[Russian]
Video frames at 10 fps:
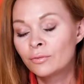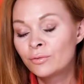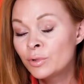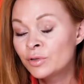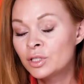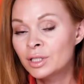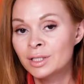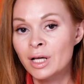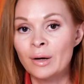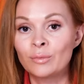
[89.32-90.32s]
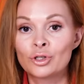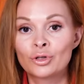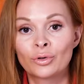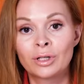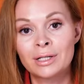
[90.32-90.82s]
Мы все знаем,
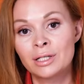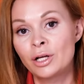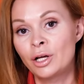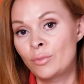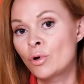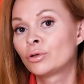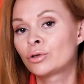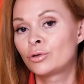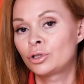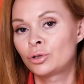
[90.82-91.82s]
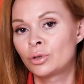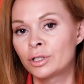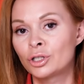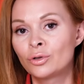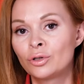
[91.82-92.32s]
что если ребенок хочет у
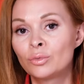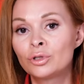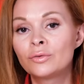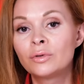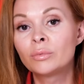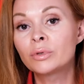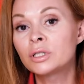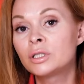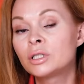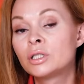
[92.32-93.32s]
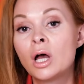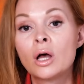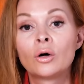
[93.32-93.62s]
нас что-нибудь выпросить,